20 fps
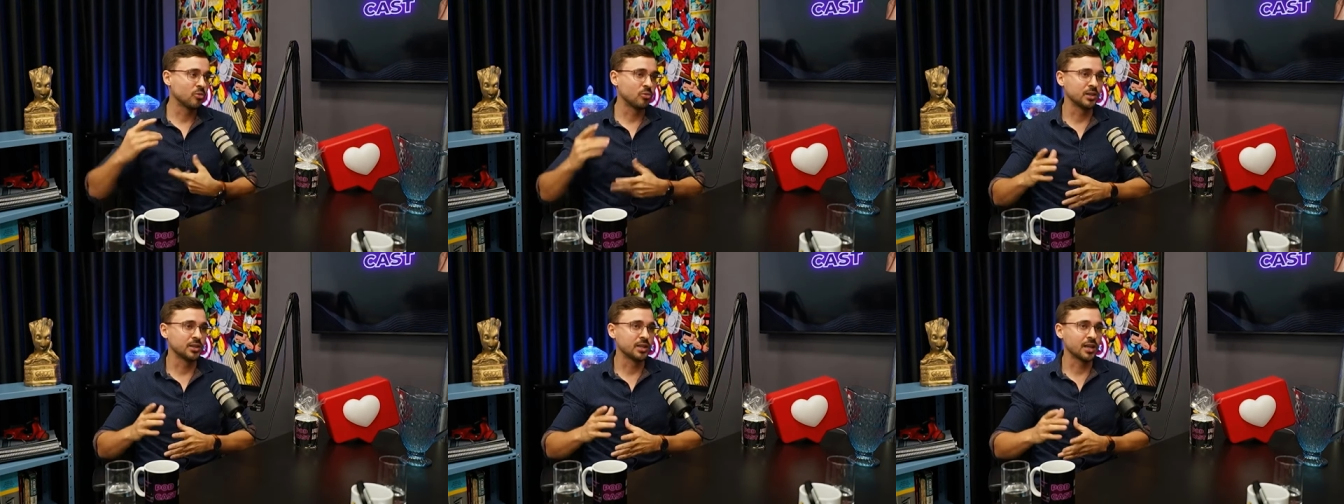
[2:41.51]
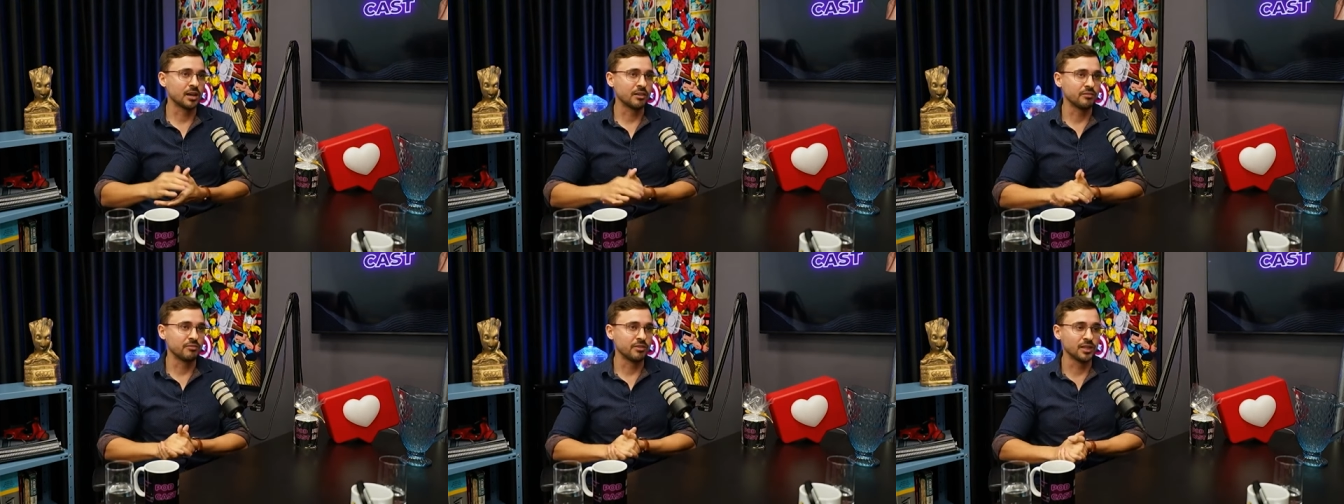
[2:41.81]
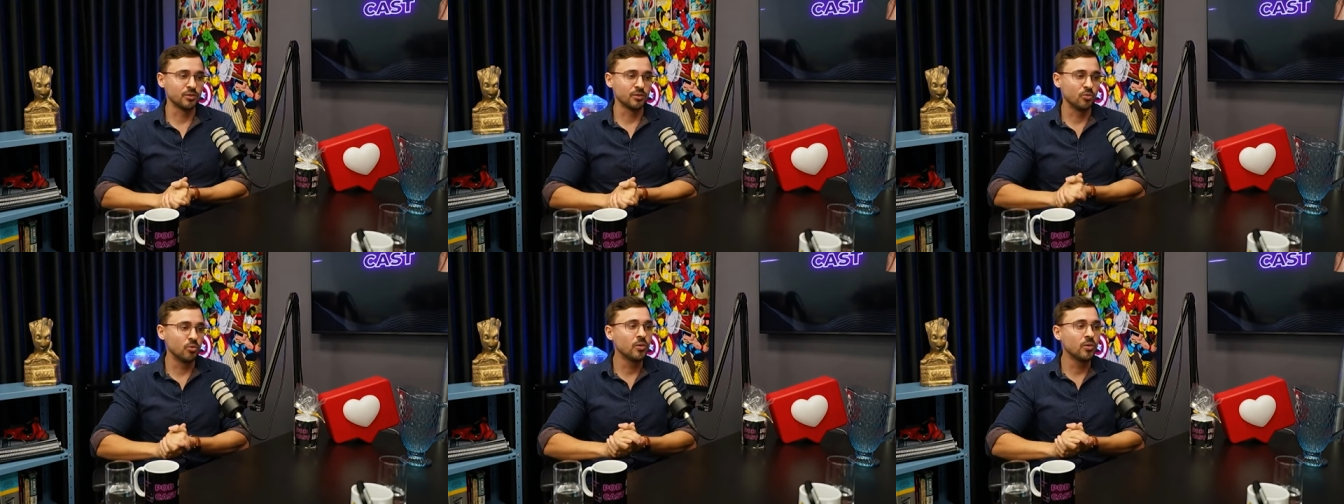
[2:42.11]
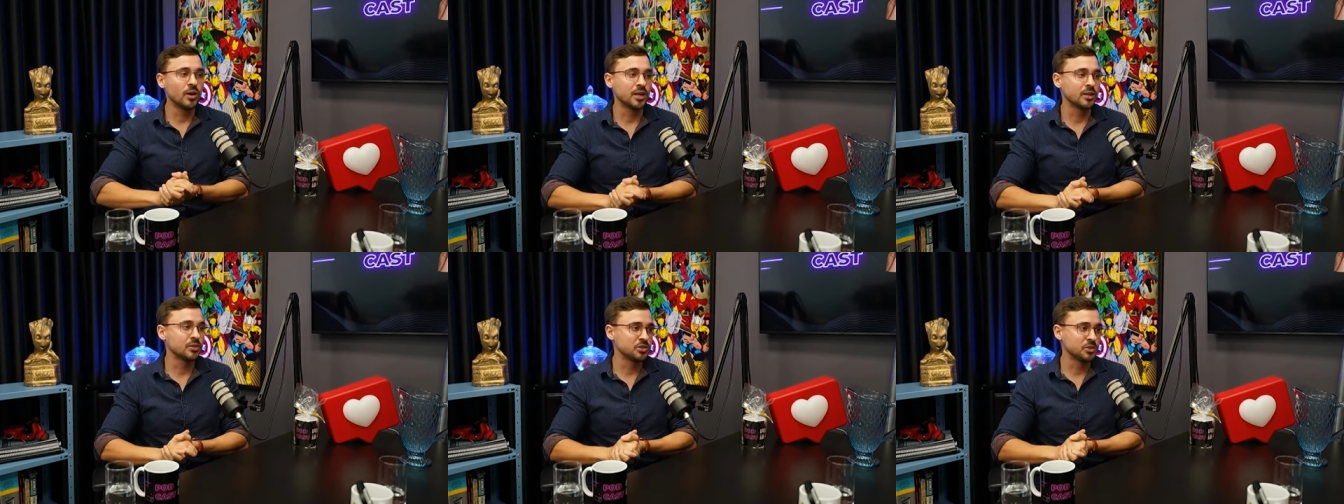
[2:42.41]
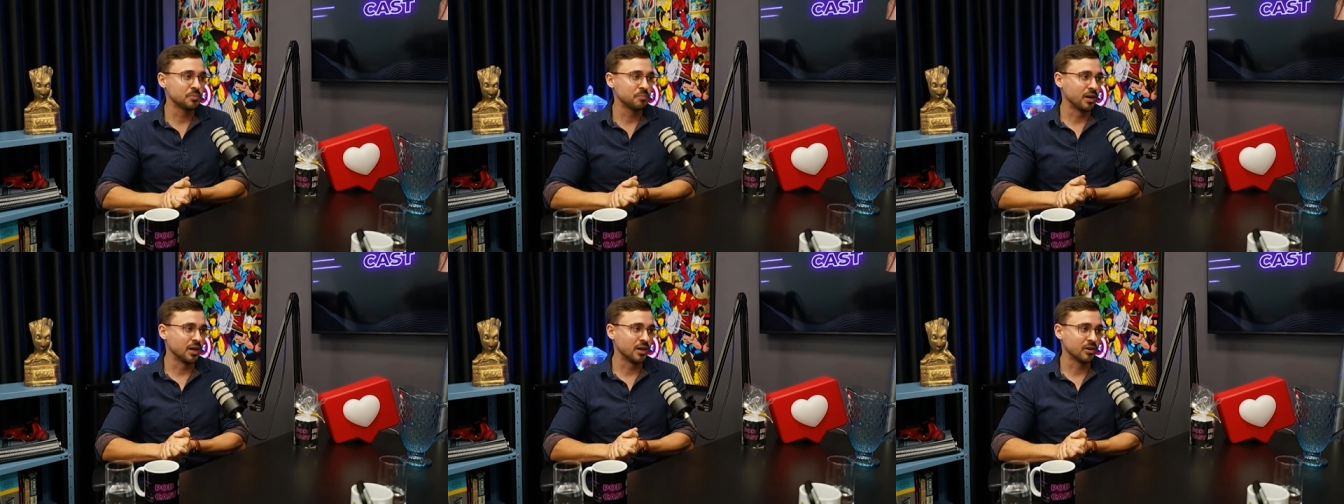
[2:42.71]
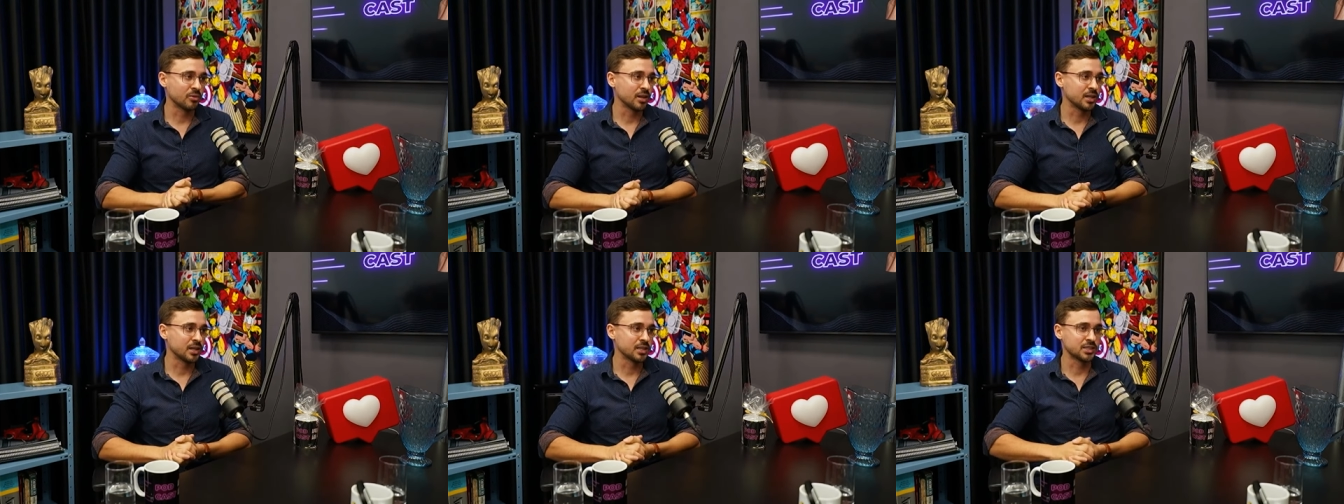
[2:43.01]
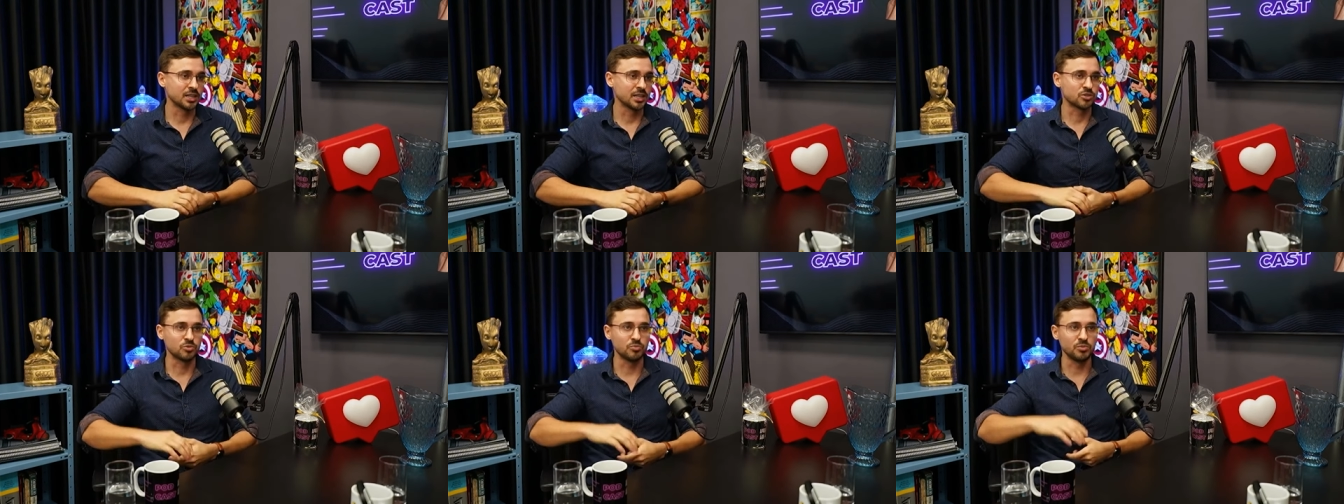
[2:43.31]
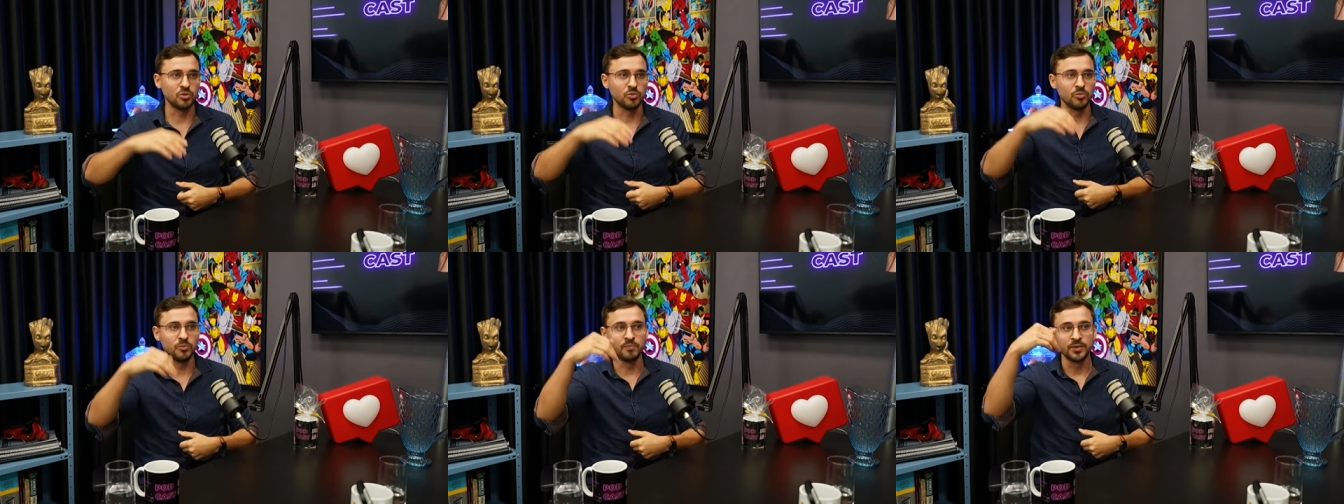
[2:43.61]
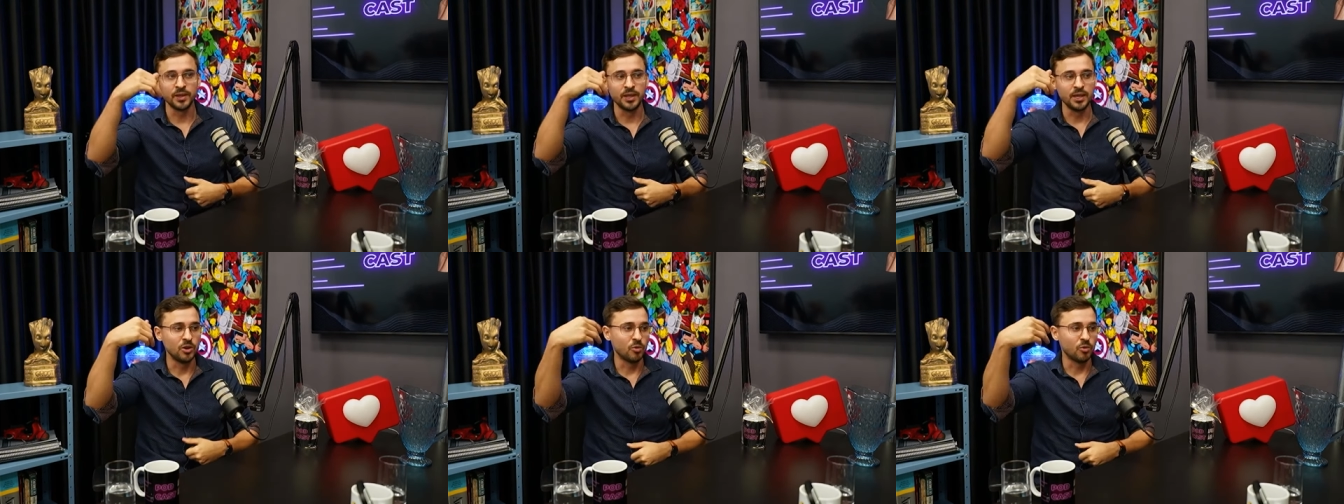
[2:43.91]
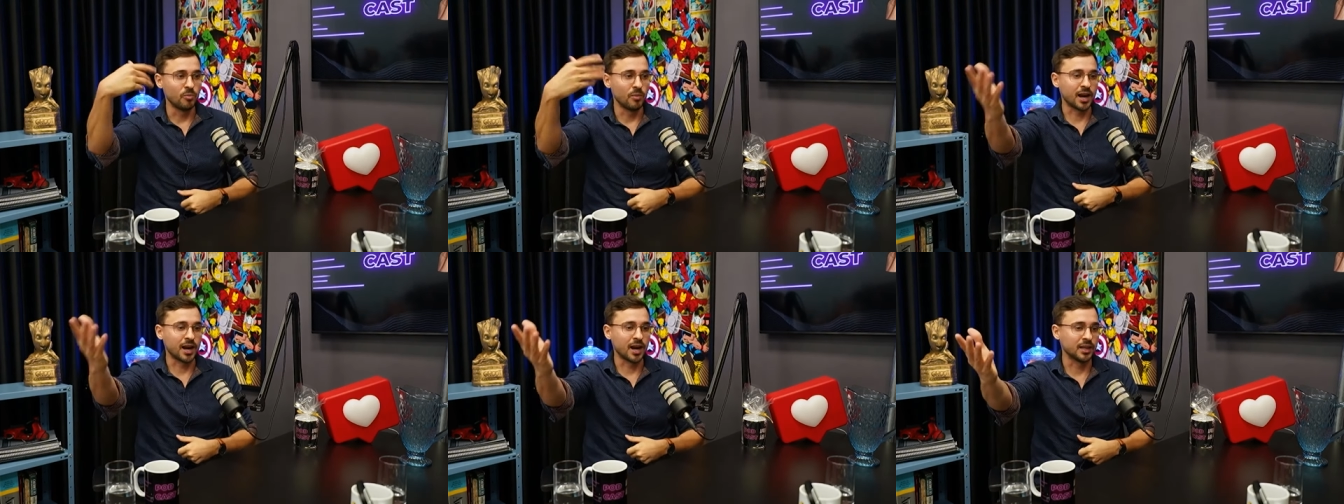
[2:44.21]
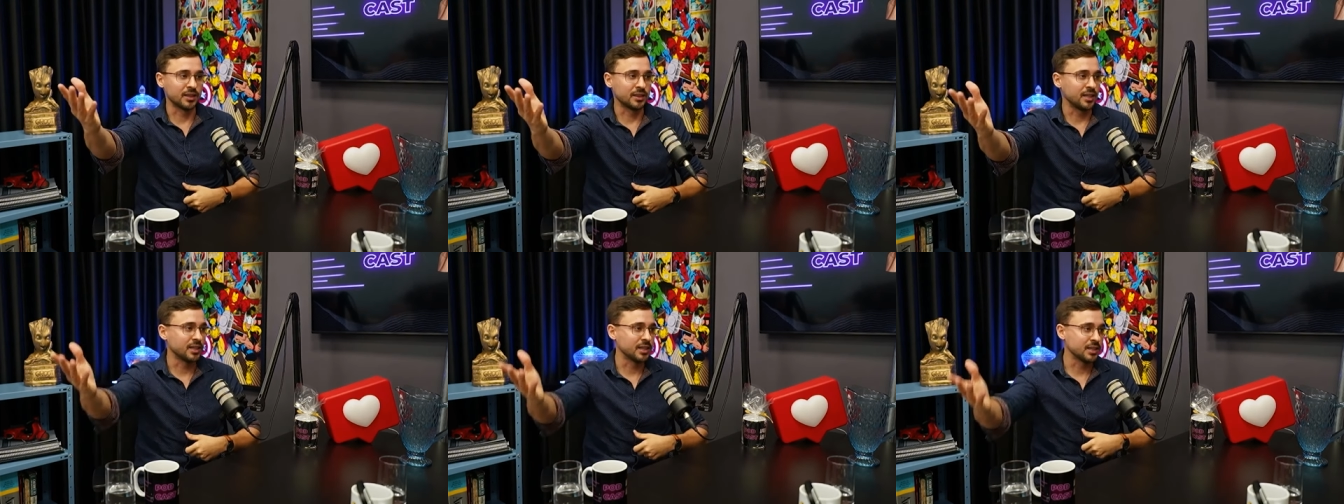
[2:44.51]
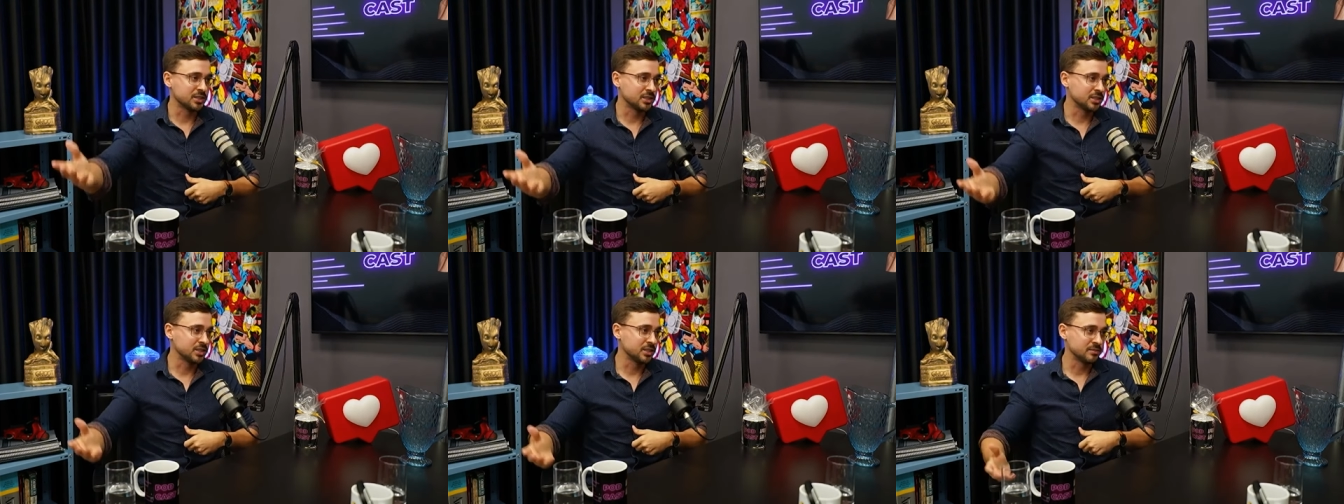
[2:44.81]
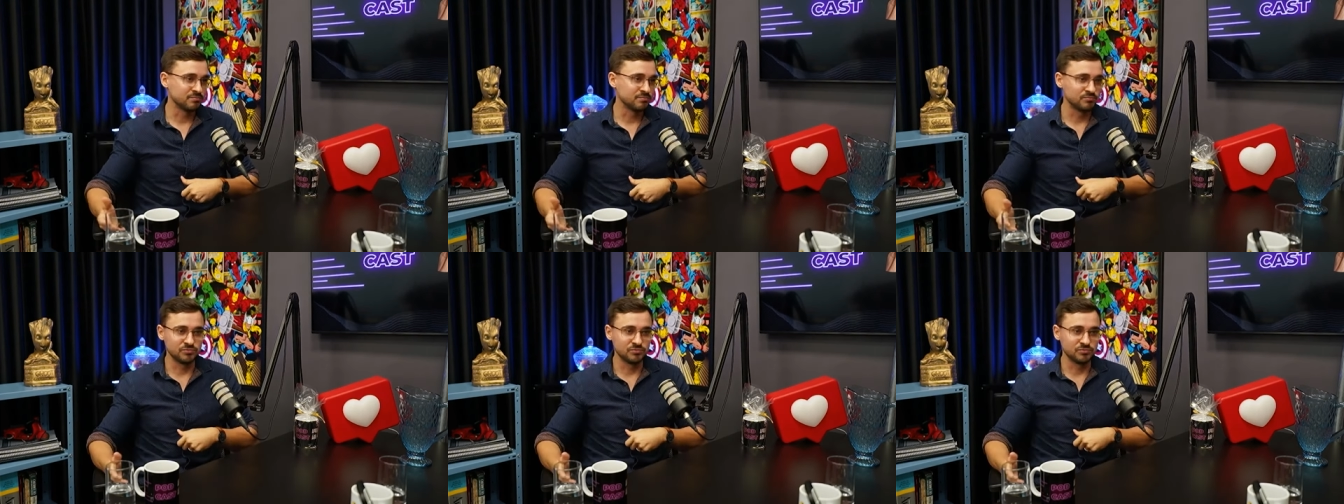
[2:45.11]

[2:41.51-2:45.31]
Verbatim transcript: Quando ela vê um ano de banco, ela já assumiu uma carteira de,